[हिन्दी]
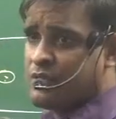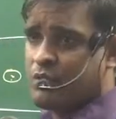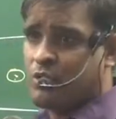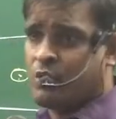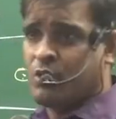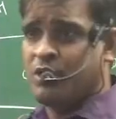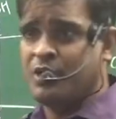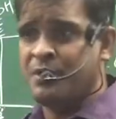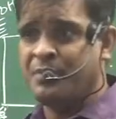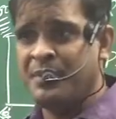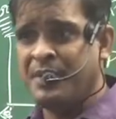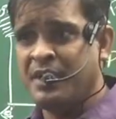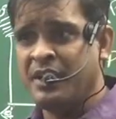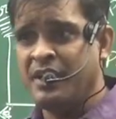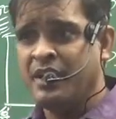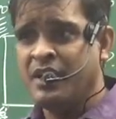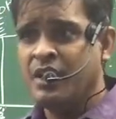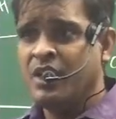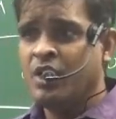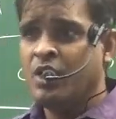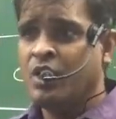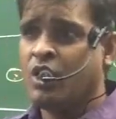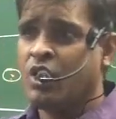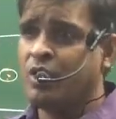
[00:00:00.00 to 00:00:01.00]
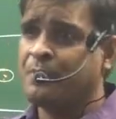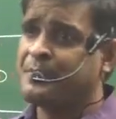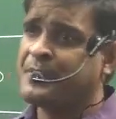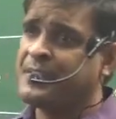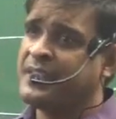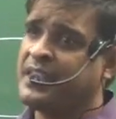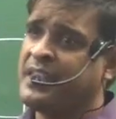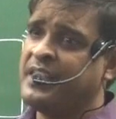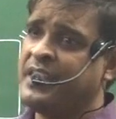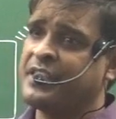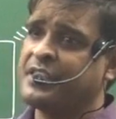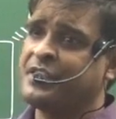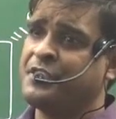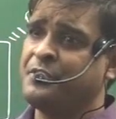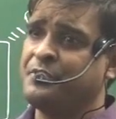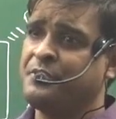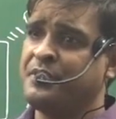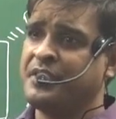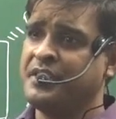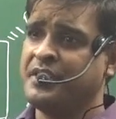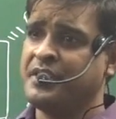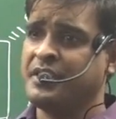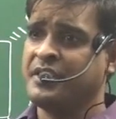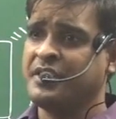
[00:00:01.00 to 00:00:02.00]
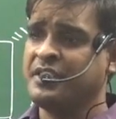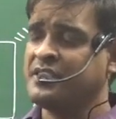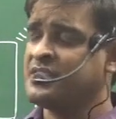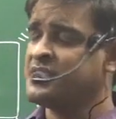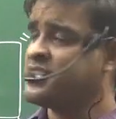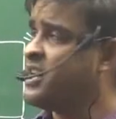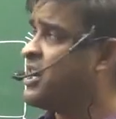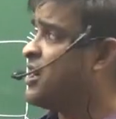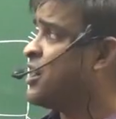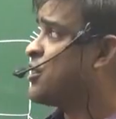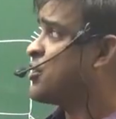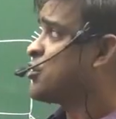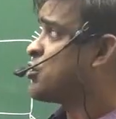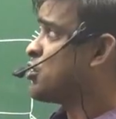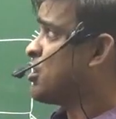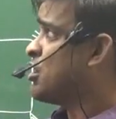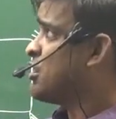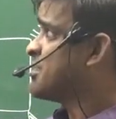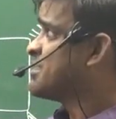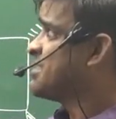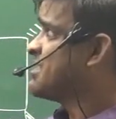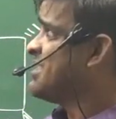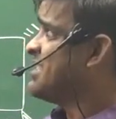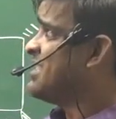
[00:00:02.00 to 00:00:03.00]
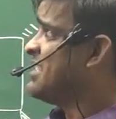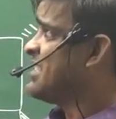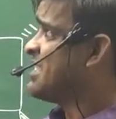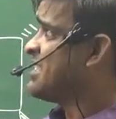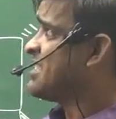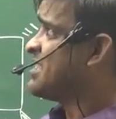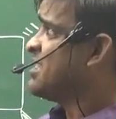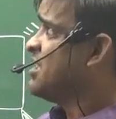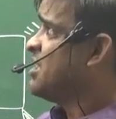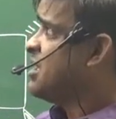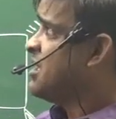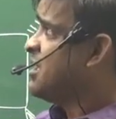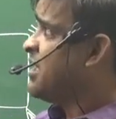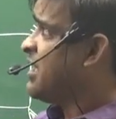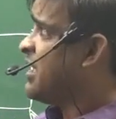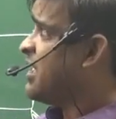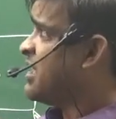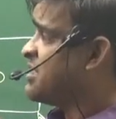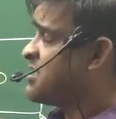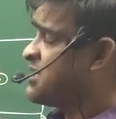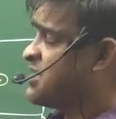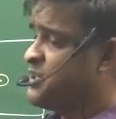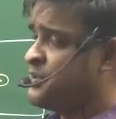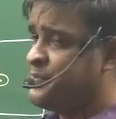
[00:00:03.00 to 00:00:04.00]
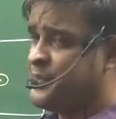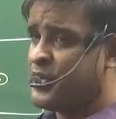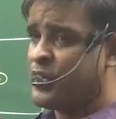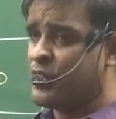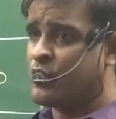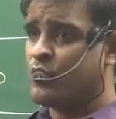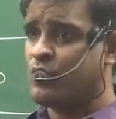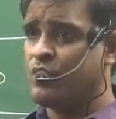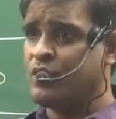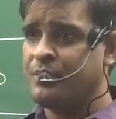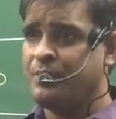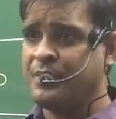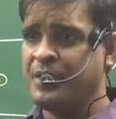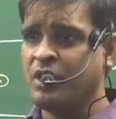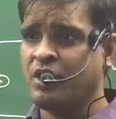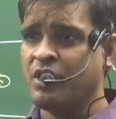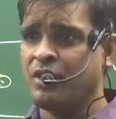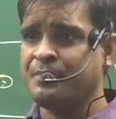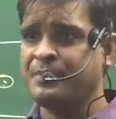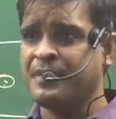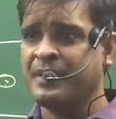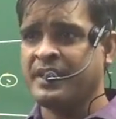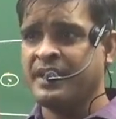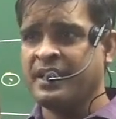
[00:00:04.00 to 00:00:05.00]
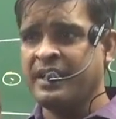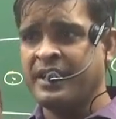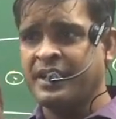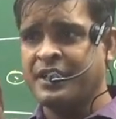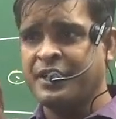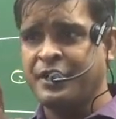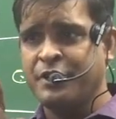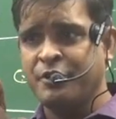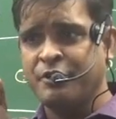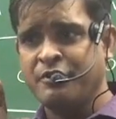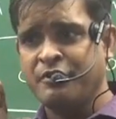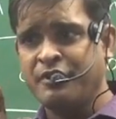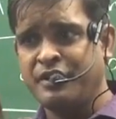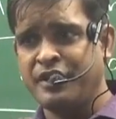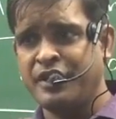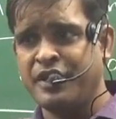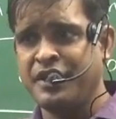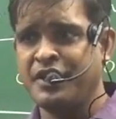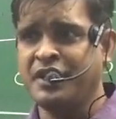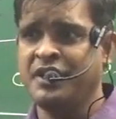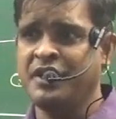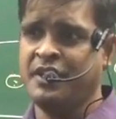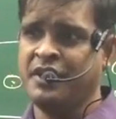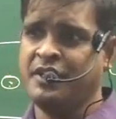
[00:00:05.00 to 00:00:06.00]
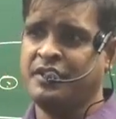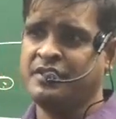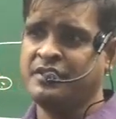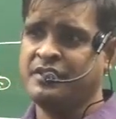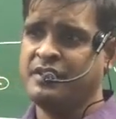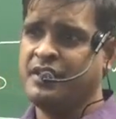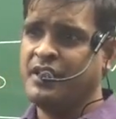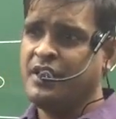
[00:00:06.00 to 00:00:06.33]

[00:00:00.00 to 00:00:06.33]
कोई भी ऑप्टिकल एक्टिव नहीं है किसका ट्रॉक्सिलिक एसिड में कोई भी ऑप्टिकल एक्टिव नहीं है